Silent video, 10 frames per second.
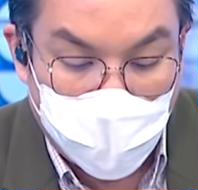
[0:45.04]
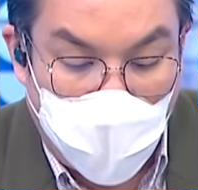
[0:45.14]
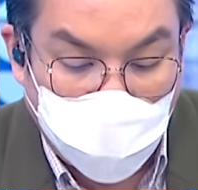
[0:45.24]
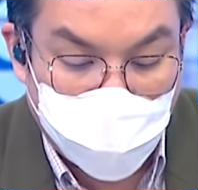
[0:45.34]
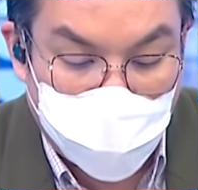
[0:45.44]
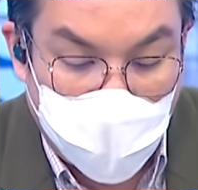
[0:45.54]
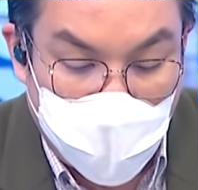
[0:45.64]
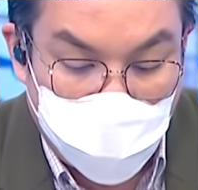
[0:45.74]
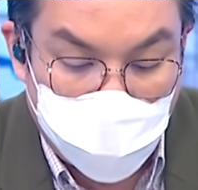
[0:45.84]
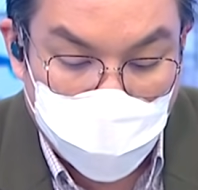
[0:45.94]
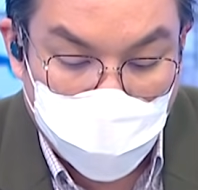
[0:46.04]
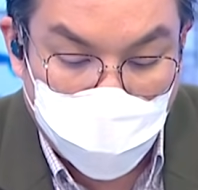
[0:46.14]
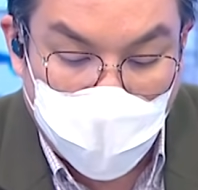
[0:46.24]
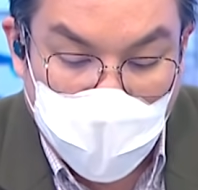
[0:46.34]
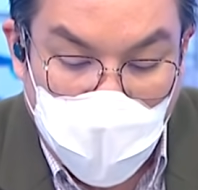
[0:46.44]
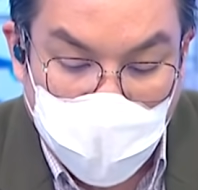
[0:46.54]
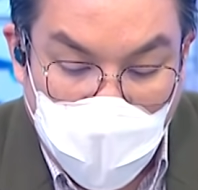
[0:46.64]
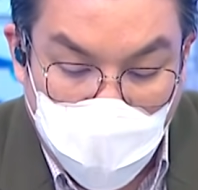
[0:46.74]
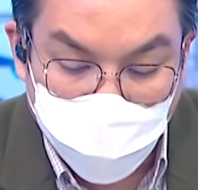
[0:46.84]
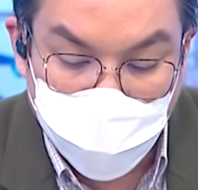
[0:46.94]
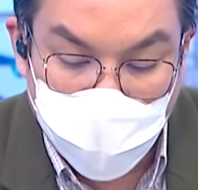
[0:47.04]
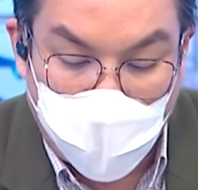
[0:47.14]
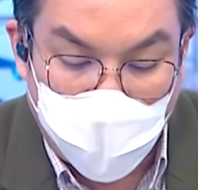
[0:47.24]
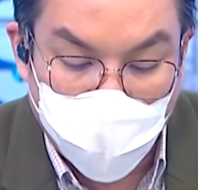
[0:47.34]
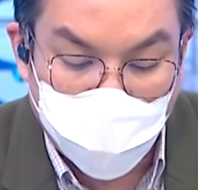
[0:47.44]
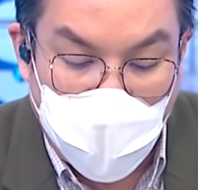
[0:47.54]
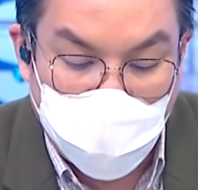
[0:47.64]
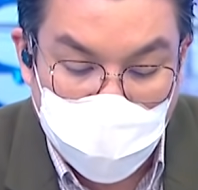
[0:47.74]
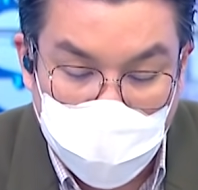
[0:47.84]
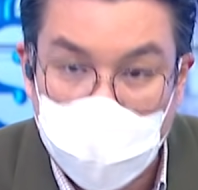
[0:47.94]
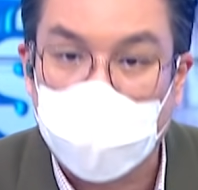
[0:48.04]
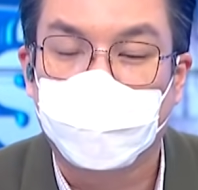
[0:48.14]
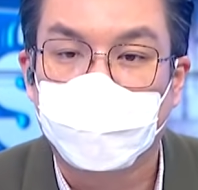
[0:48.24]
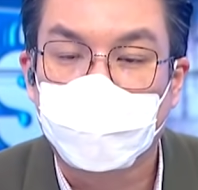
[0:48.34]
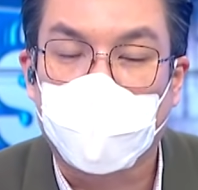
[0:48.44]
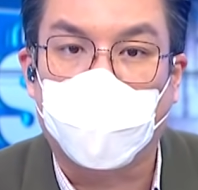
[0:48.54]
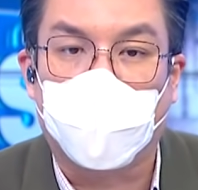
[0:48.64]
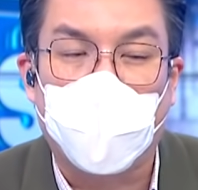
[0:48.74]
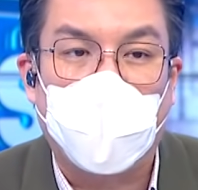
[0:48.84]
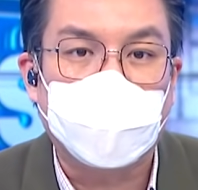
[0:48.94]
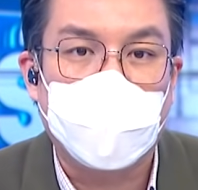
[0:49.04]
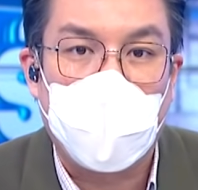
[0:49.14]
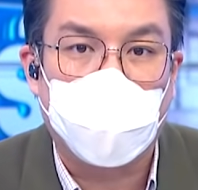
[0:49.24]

วัดชิน วราราม จังหวัดปทุมธานี เขาบอกว่าวัดนี้